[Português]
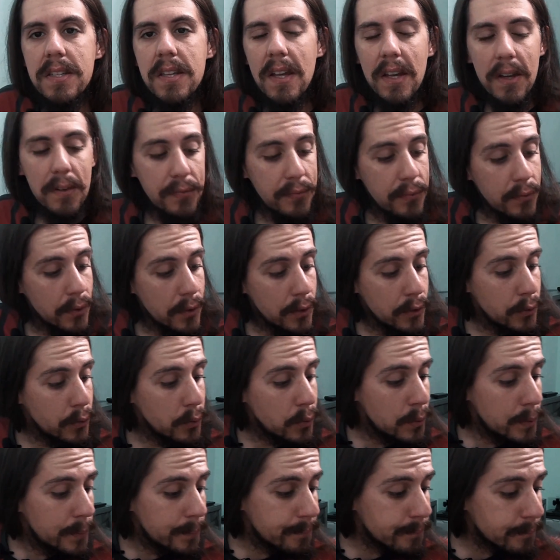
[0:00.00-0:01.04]
é, foi
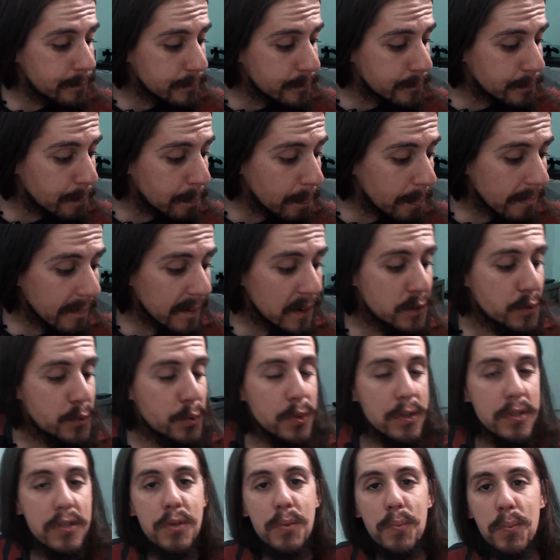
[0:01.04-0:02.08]
o
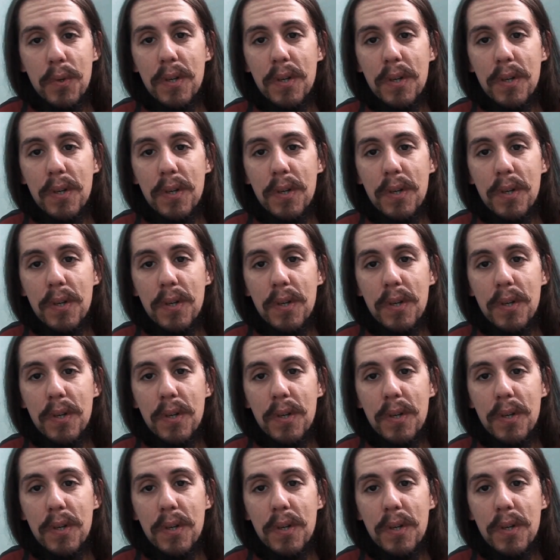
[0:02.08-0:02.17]
Juice